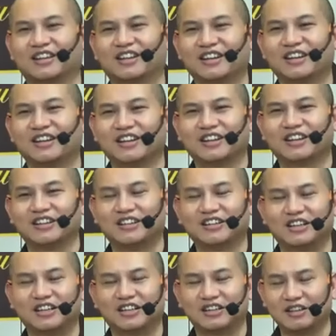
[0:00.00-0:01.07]
người
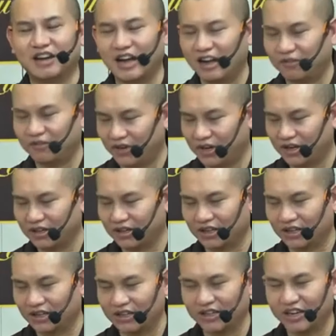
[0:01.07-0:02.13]
đa phần thời
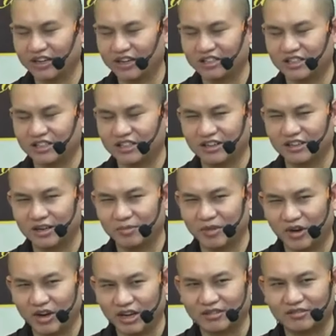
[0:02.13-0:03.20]
nay chết ở điểm đó hết
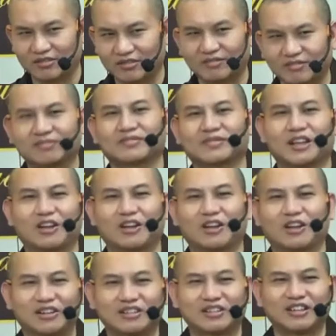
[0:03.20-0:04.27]
con nói
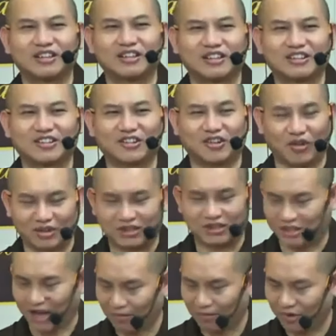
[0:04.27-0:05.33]
trước con
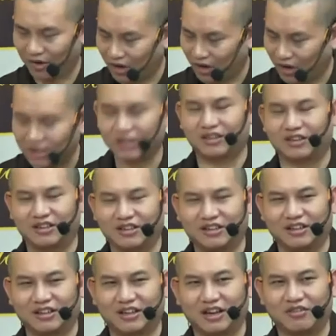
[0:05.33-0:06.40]
dám nói trước
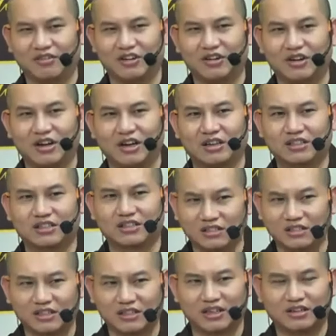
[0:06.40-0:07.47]
là vì con đã chứng
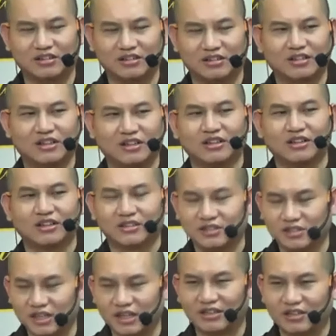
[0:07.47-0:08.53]
kiến rất
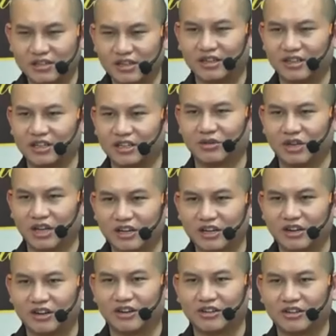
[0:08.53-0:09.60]
rất nhiều người rồi
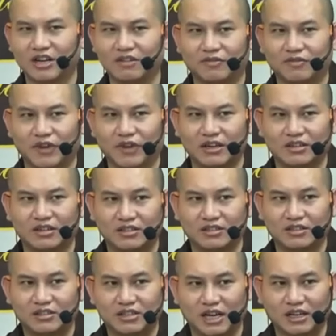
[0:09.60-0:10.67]
đến phần
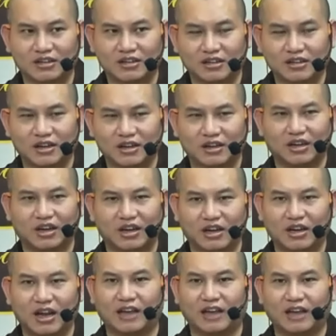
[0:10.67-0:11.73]
danh lợi là chết